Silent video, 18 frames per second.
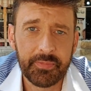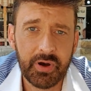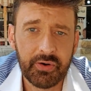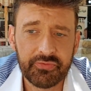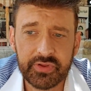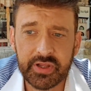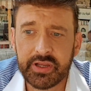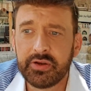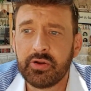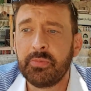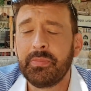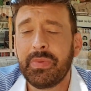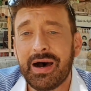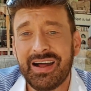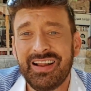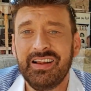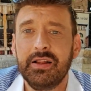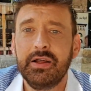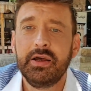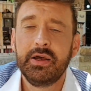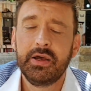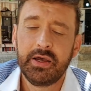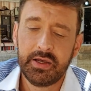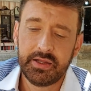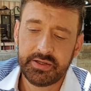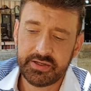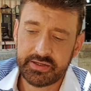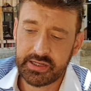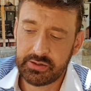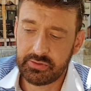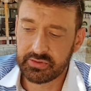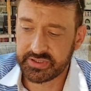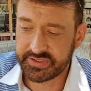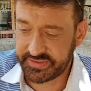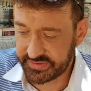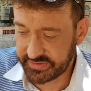auf denen nochmal die
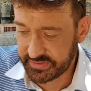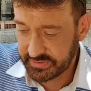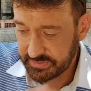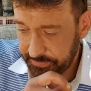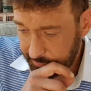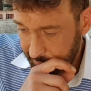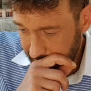Terroristen